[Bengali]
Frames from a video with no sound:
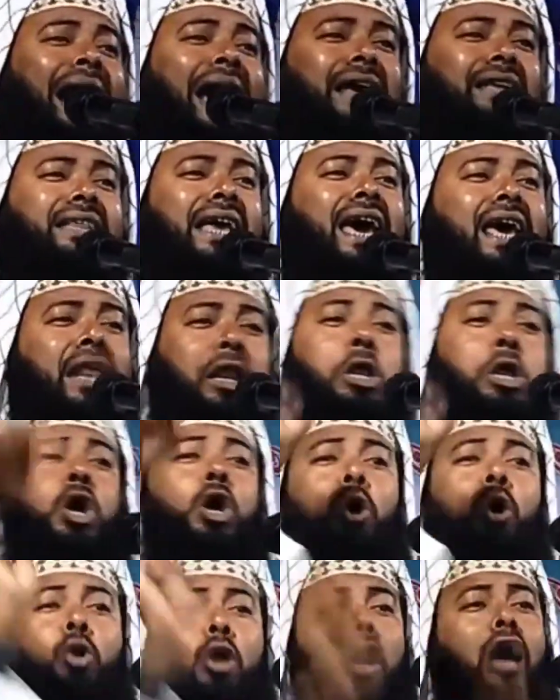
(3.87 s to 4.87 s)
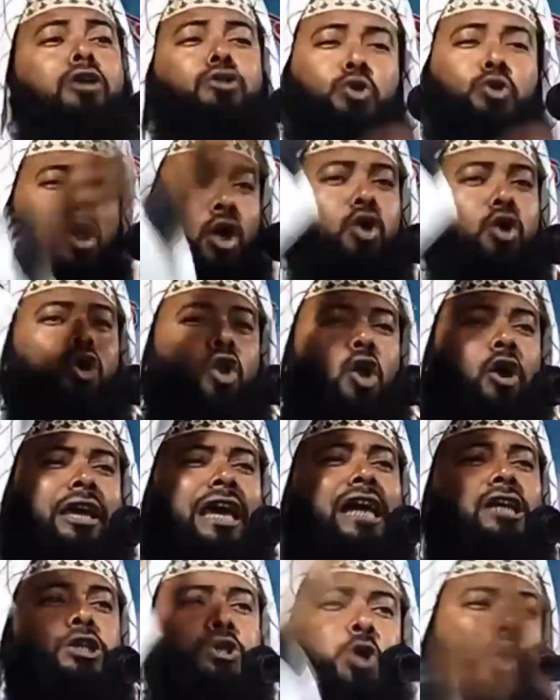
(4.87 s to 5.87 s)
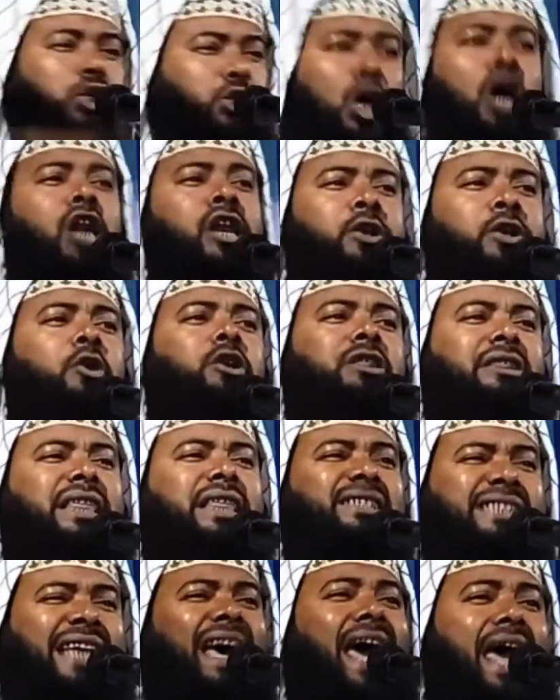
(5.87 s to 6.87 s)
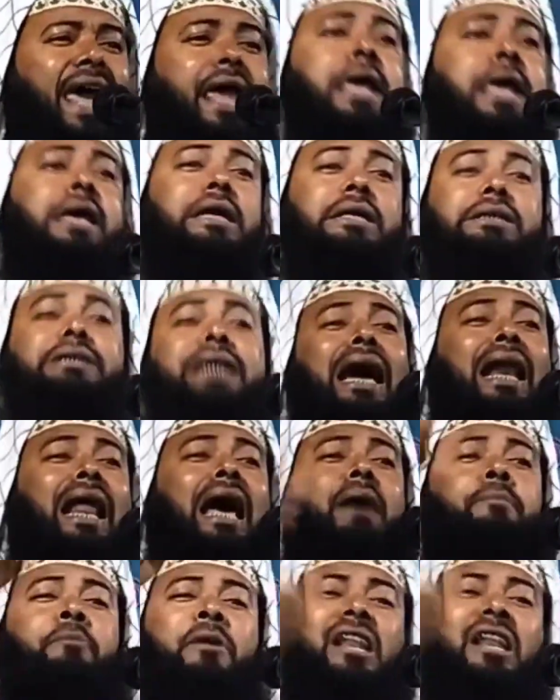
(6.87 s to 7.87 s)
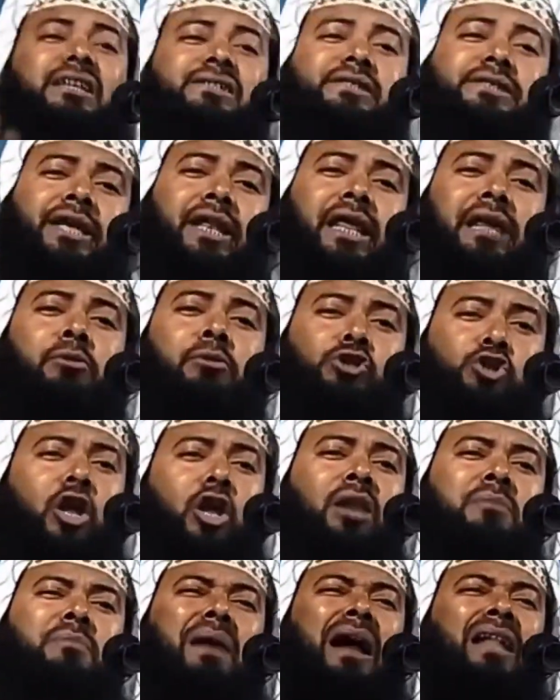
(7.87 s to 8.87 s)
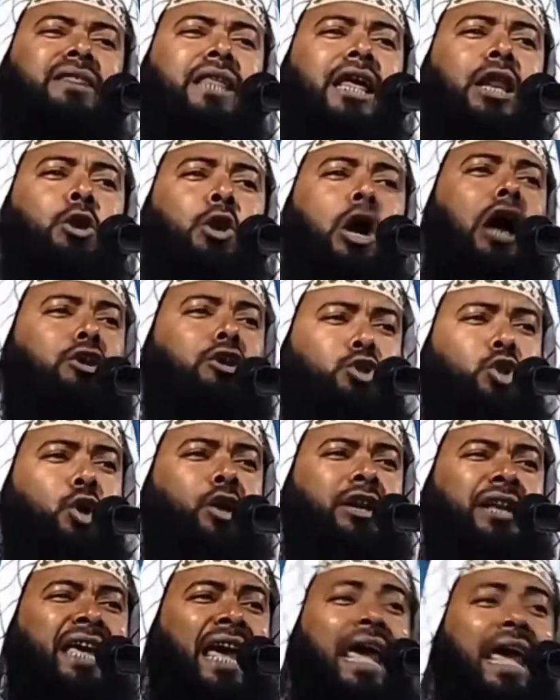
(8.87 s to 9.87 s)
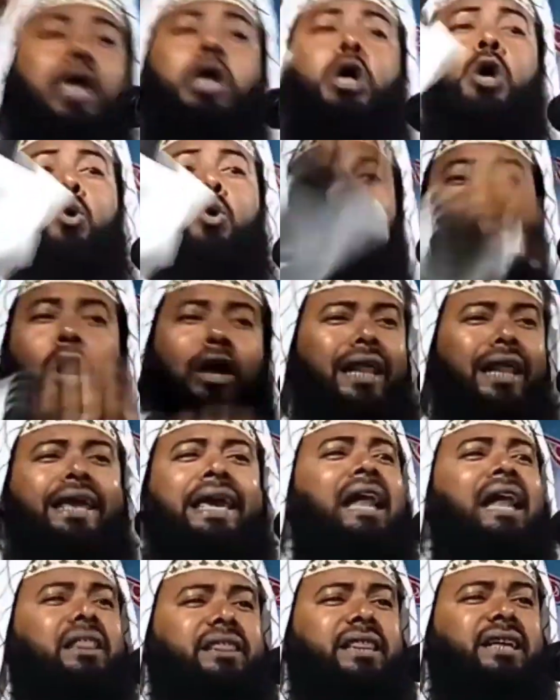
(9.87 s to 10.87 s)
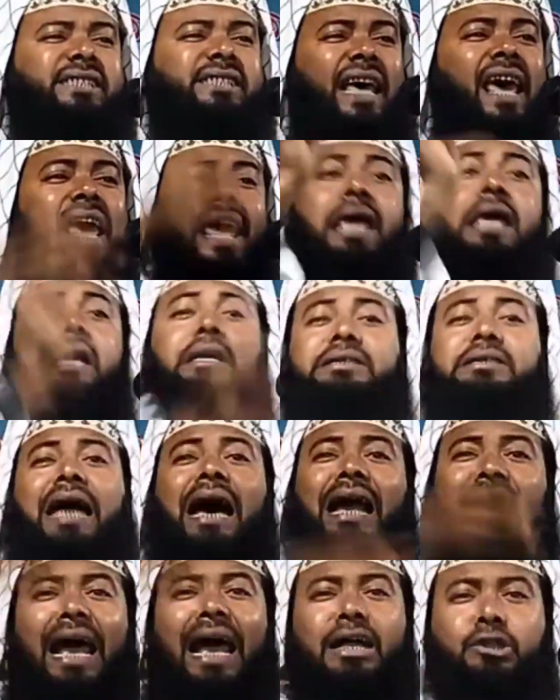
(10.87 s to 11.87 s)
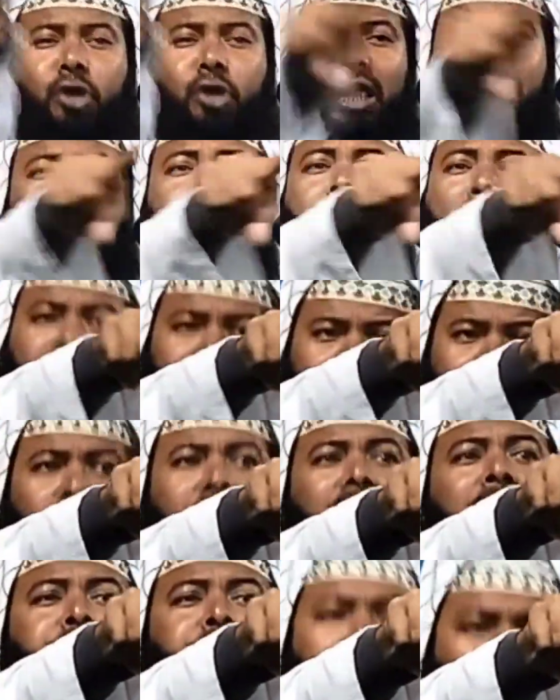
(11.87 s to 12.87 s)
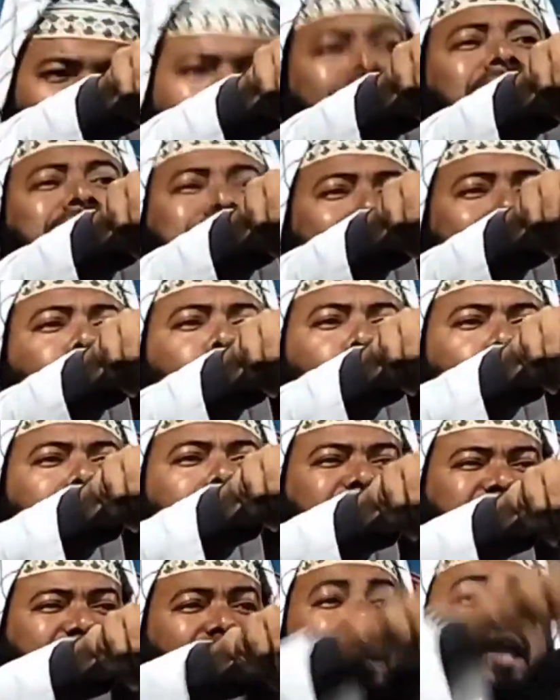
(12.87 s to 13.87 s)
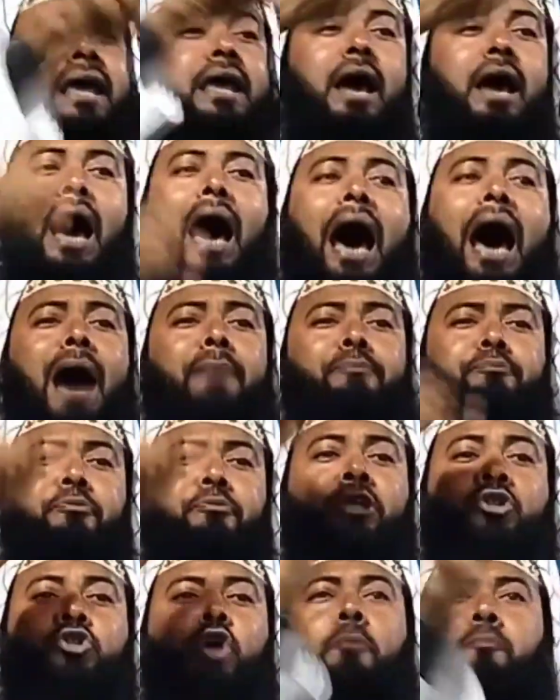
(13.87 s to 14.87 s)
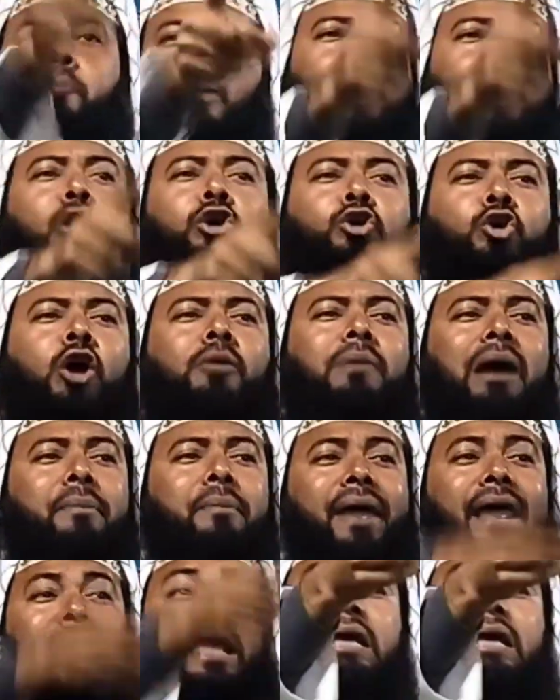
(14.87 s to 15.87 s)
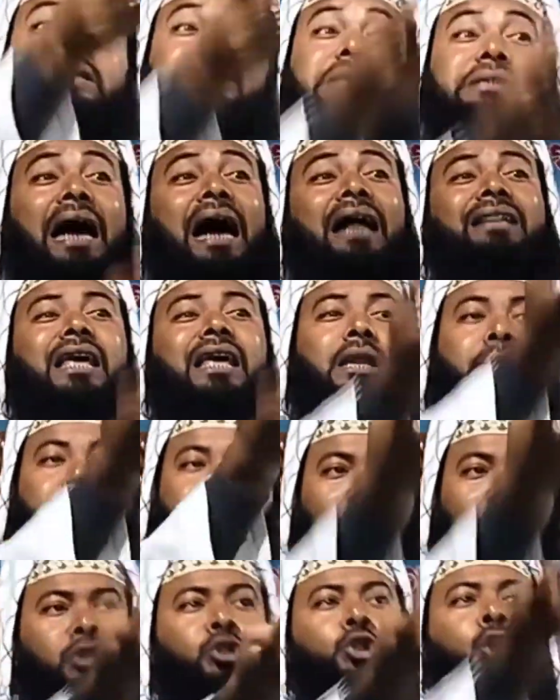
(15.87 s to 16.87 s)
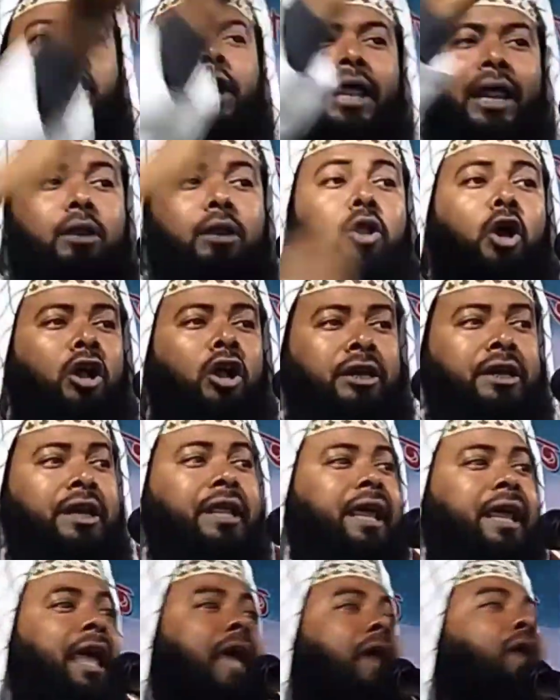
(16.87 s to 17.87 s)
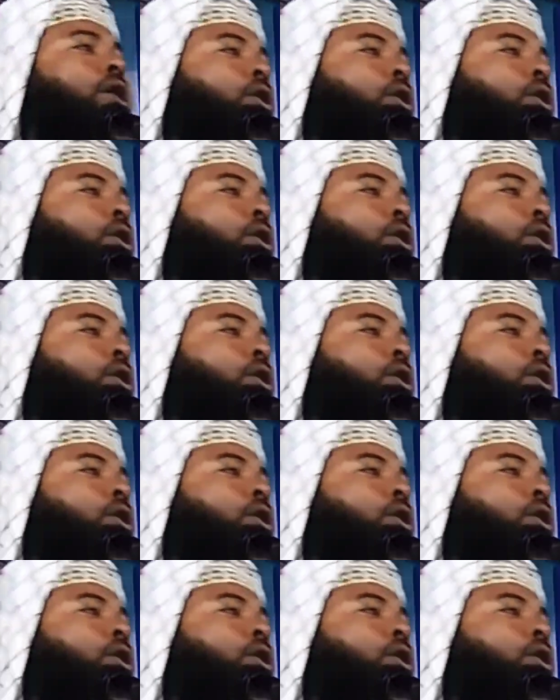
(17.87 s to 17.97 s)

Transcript: ভাইদের রক্তগুলোকে শোষণ করতেছে যারা ফিলিস্তিনি মুসলমানদের রক্ত নিয়ে হোলি খেলতেছে তারাই তো এই বন্ধনের প্রথা চালু করেছে আপনি তো পরোক্ষভাবে তাদের বন্ধনের লোন নিয়ে